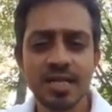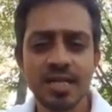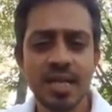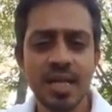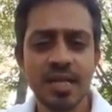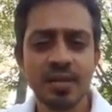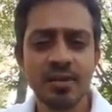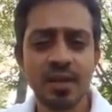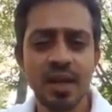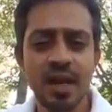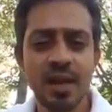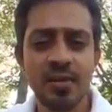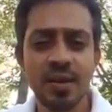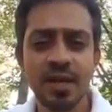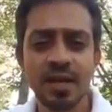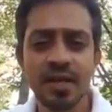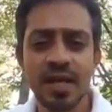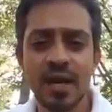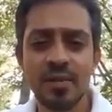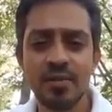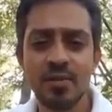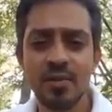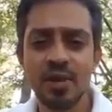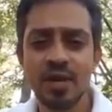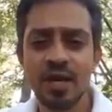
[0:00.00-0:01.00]
জিগাতলা বা
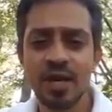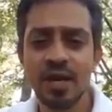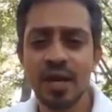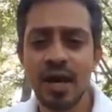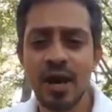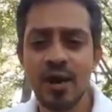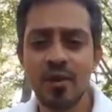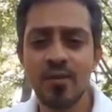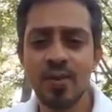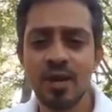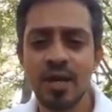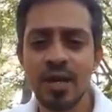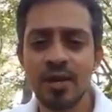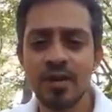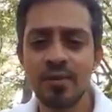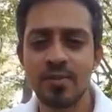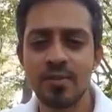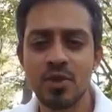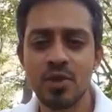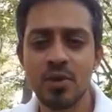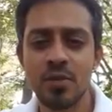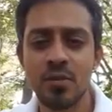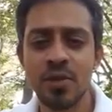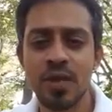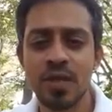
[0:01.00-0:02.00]
ধানমন্ডির আওয়ামী লীগ
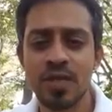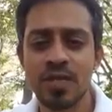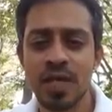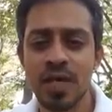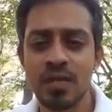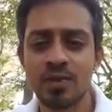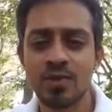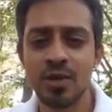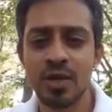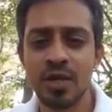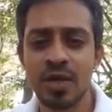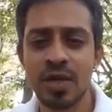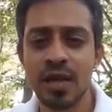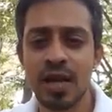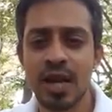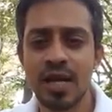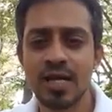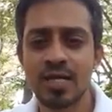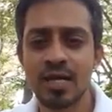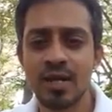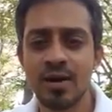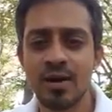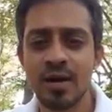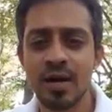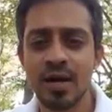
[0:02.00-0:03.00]
যুবলীগ ছাত্রলীগের
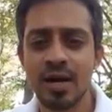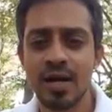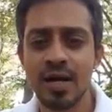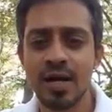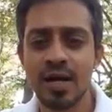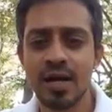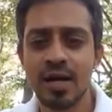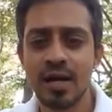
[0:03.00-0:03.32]
কার্যালয়